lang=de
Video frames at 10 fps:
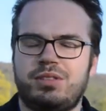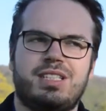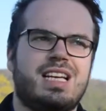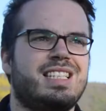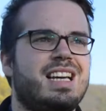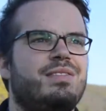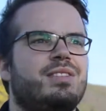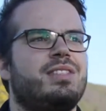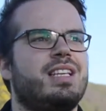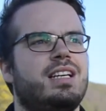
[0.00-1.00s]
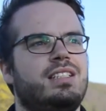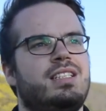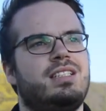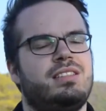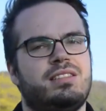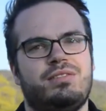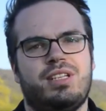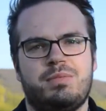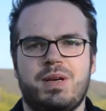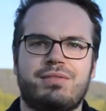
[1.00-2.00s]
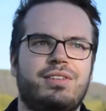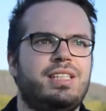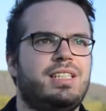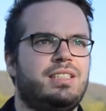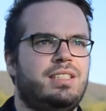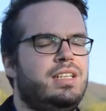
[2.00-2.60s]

Und das sind einfach so Sachen, ne? Respekt verlieren,